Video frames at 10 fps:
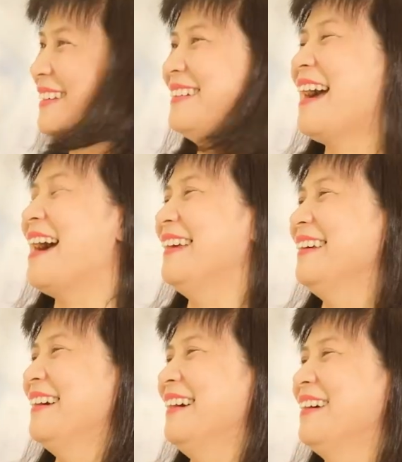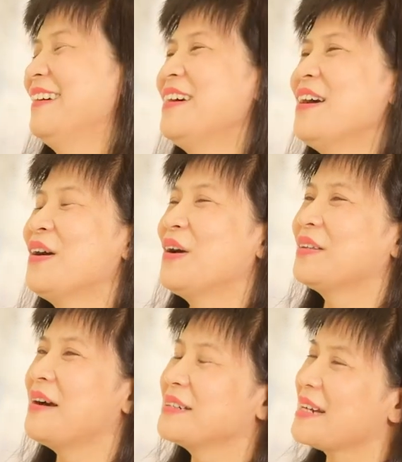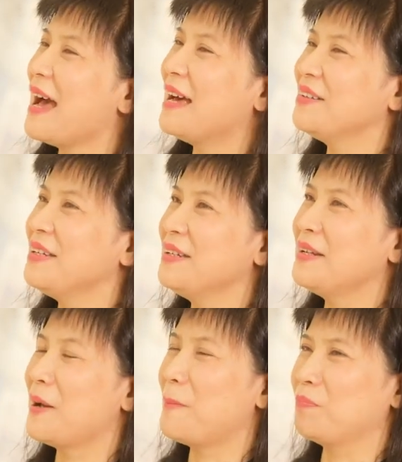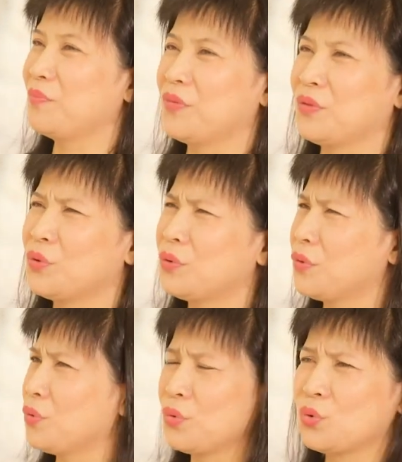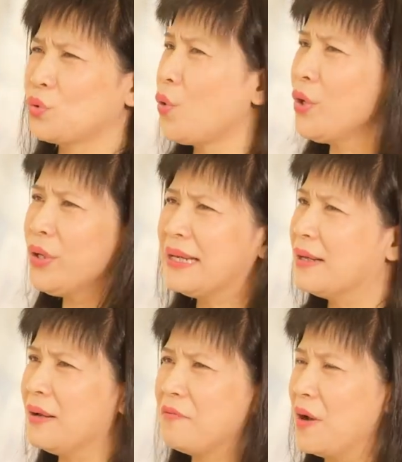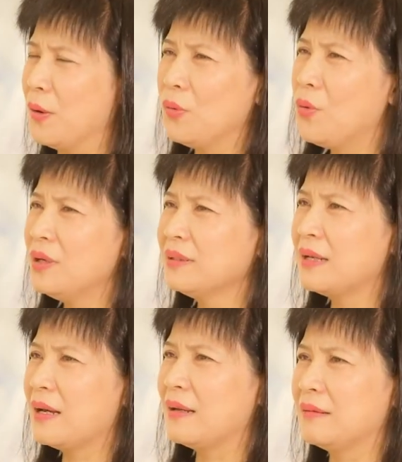hiện đại à, thật ra thì um, tôi à, vẫn luôn uh,